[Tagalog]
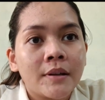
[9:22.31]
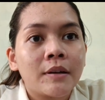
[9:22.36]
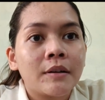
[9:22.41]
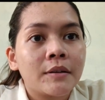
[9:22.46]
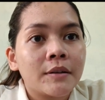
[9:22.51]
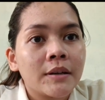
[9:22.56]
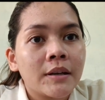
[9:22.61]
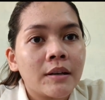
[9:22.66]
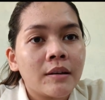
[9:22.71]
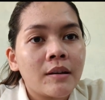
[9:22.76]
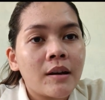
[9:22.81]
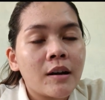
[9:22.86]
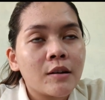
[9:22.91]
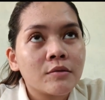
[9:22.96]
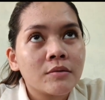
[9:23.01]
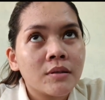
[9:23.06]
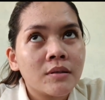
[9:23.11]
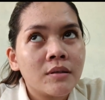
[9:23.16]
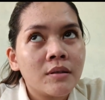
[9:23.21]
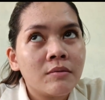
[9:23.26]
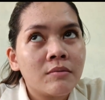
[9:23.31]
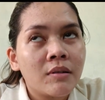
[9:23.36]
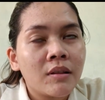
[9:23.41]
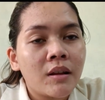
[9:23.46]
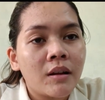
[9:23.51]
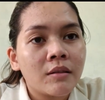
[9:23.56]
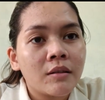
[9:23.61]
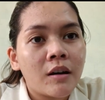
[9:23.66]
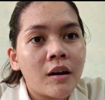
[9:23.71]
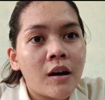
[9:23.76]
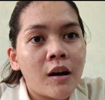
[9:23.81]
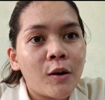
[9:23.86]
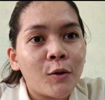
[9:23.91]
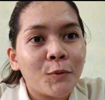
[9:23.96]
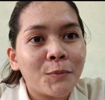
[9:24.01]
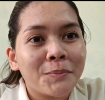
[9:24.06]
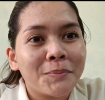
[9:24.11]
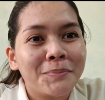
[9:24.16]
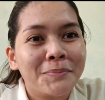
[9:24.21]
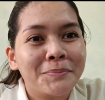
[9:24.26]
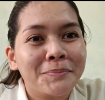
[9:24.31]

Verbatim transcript: Okay, actually, wala na ako